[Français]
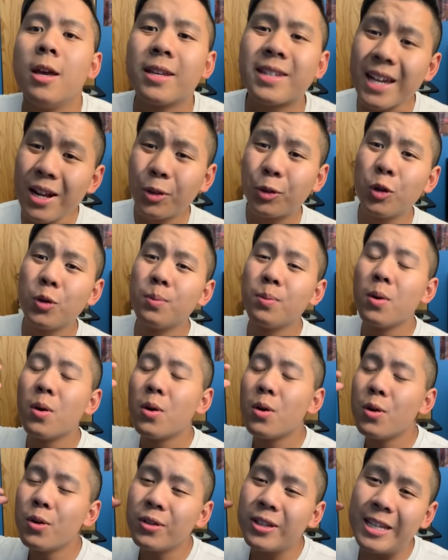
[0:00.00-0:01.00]
Salut tout le
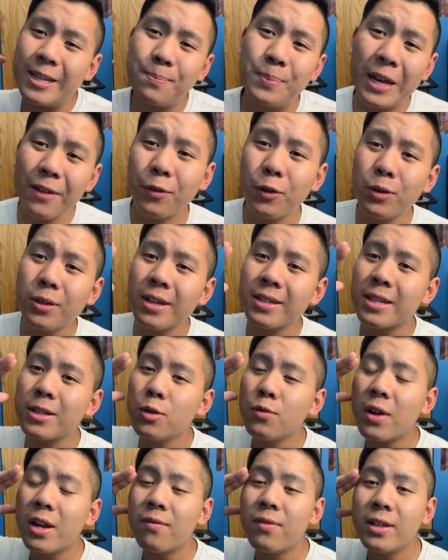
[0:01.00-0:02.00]
monde et bienvenue dans cette
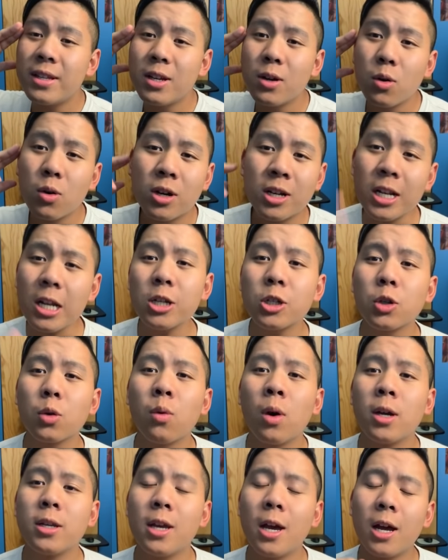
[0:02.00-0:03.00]
nouvelle vidéo Clash
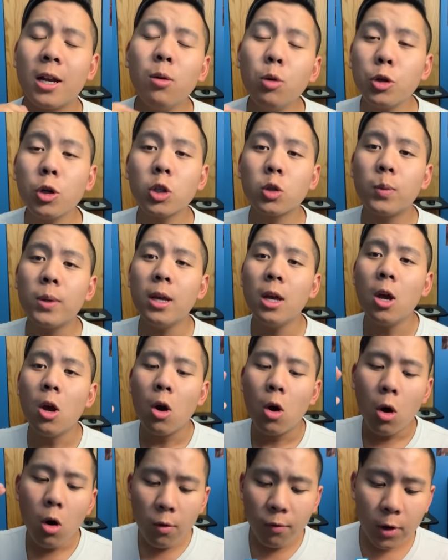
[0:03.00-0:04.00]
Royale. Aujourd'hui,
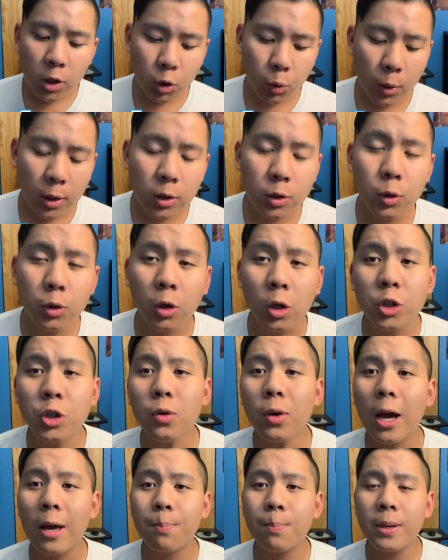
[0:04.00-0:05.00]
on va jouer du
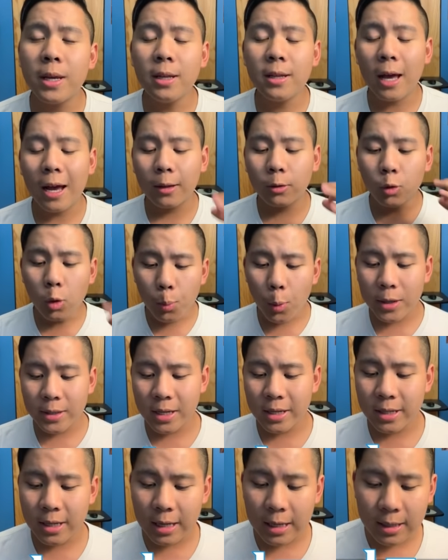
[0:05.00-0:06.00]
cochon rapide à
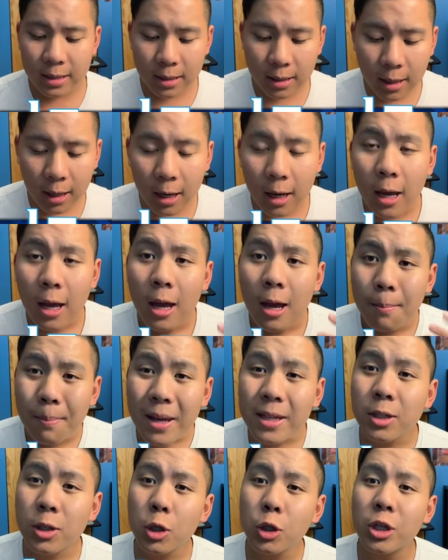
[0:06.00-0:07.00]
2.6 Elixir
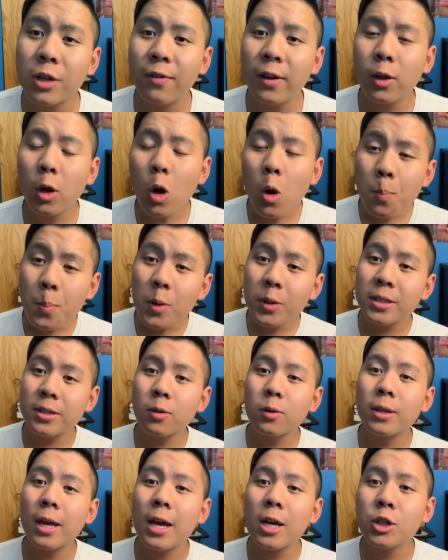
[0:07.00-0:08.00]
parce que j'ai fait un petit
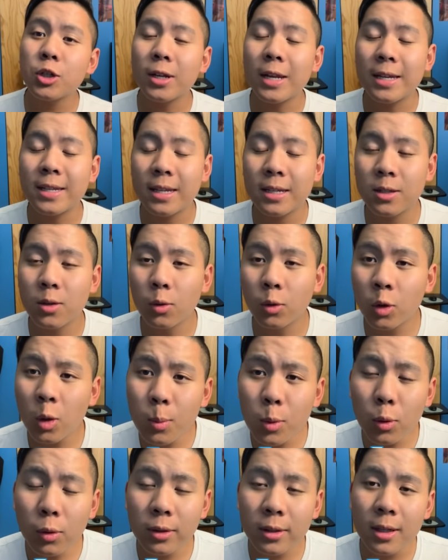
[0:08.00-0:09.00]
sondage dans la section
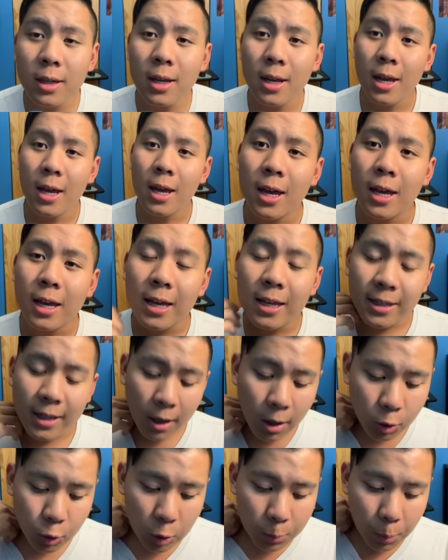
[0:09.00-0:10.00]
communauté et
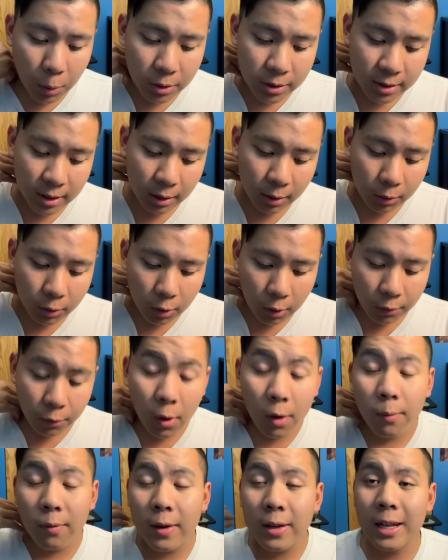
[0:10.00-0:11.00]
48% d'entre
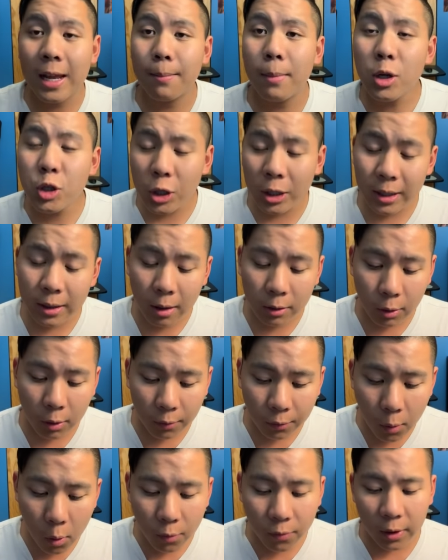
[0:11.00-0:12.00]
vous, en fait, la majorité d'entre
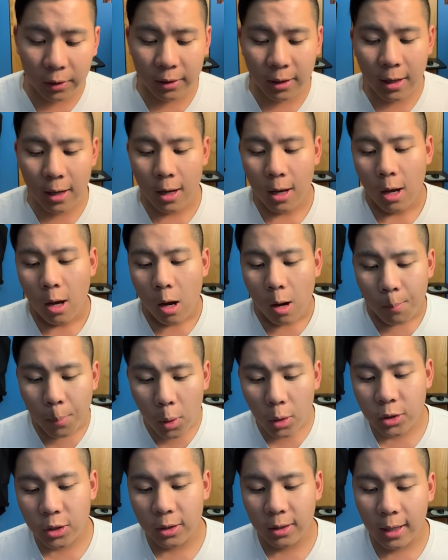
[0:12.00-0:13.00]
vous ont voté
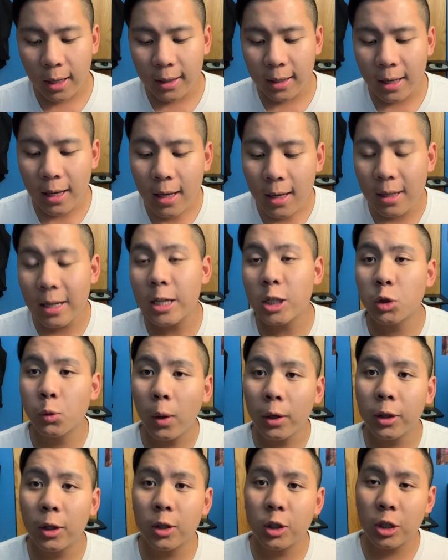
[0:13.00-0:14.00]
pour ce deck et les
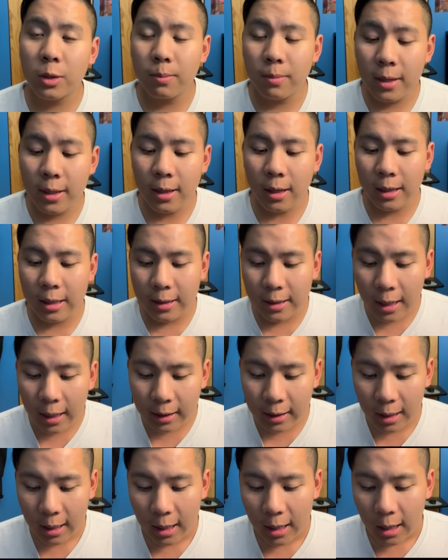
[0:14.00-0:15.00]
choix que j'ai mis dans les
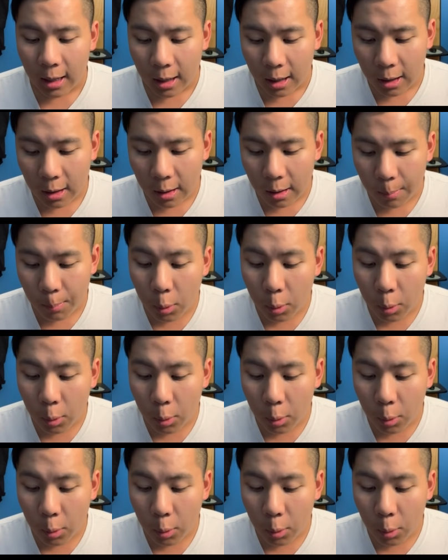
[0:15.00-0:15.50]
decks euh,